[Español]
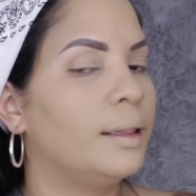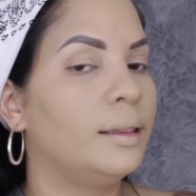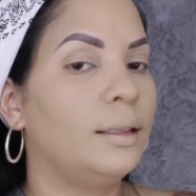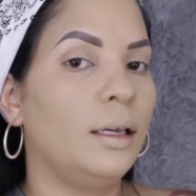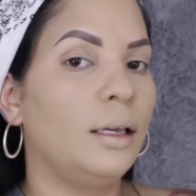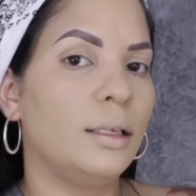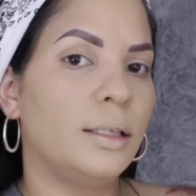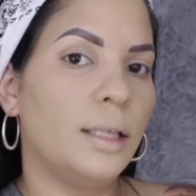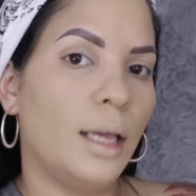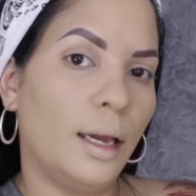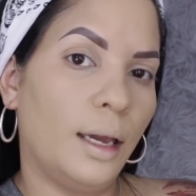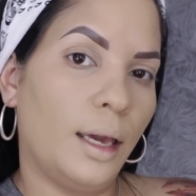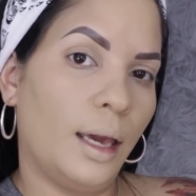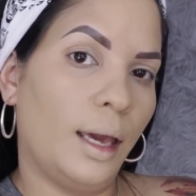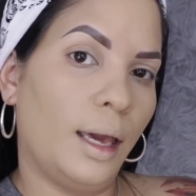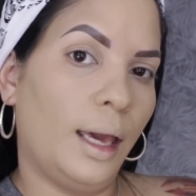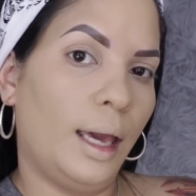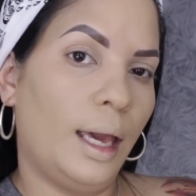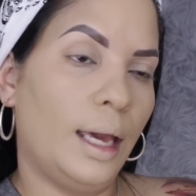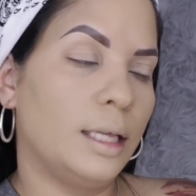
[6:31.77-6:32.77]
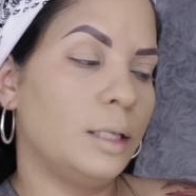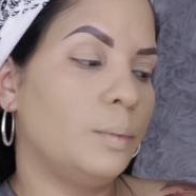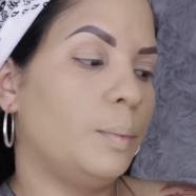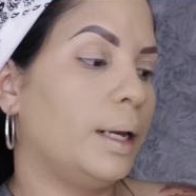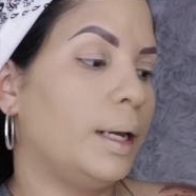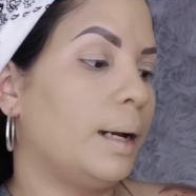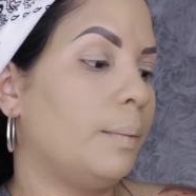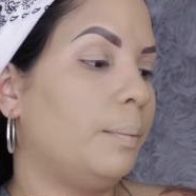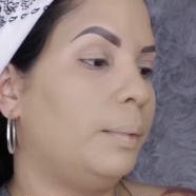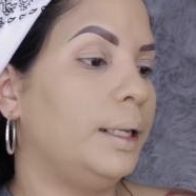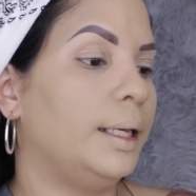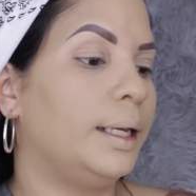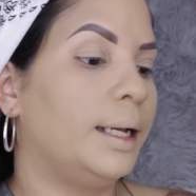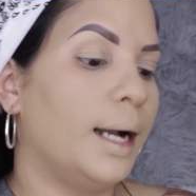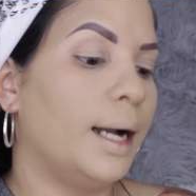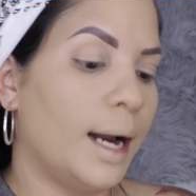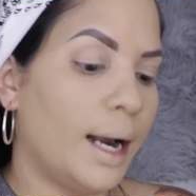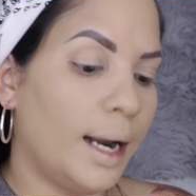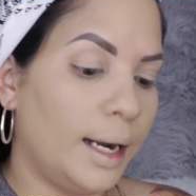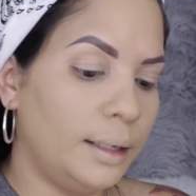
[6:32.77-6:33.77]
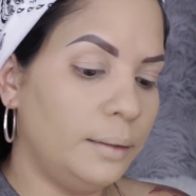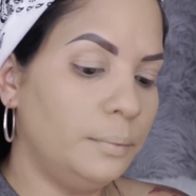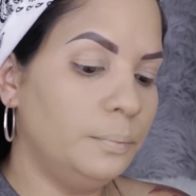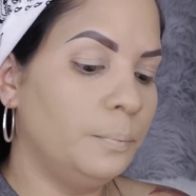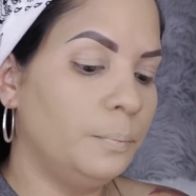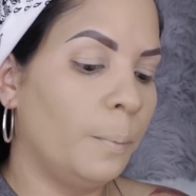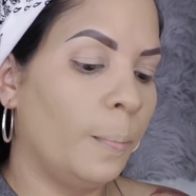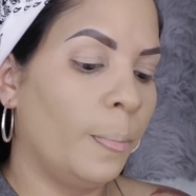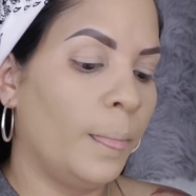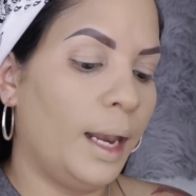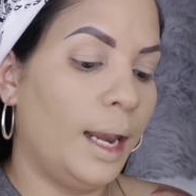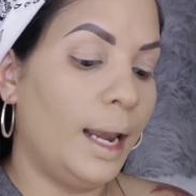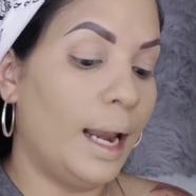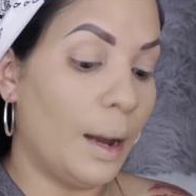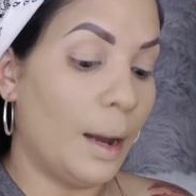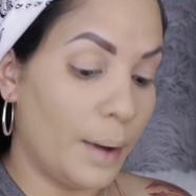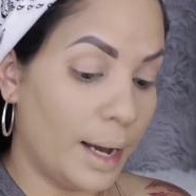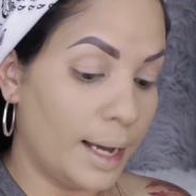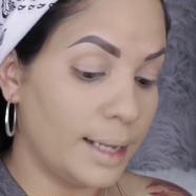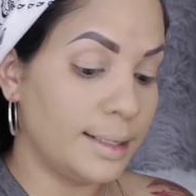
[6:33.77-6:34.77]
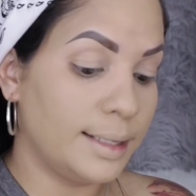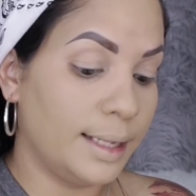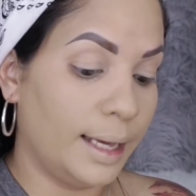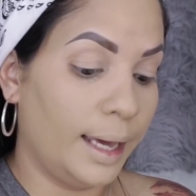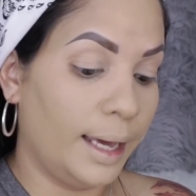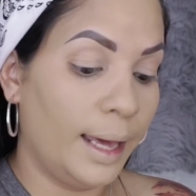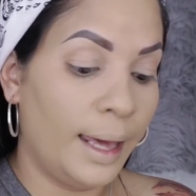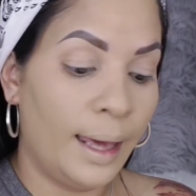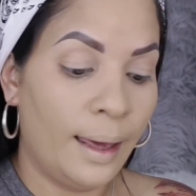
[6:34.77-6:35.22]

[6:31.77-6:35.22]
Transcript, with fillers: Dice que es para aplicar la base,